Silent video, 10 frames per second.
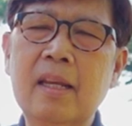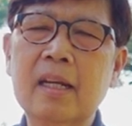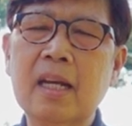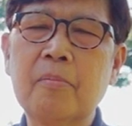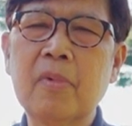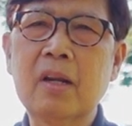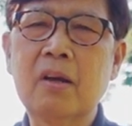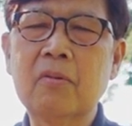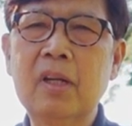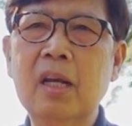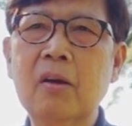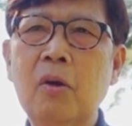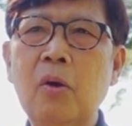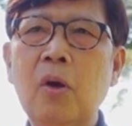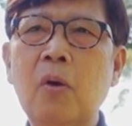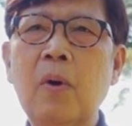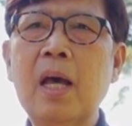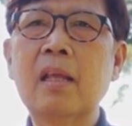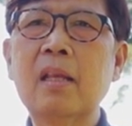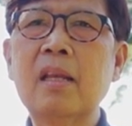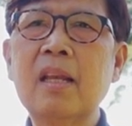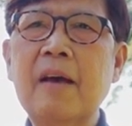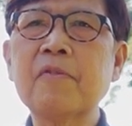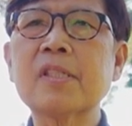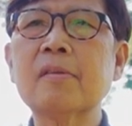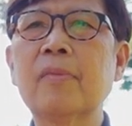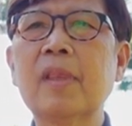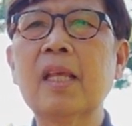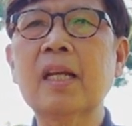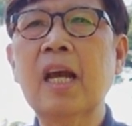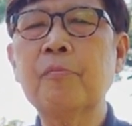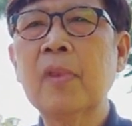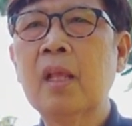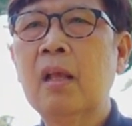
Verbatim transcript: นะครับเราเรียกว่านัฟส์นะครับ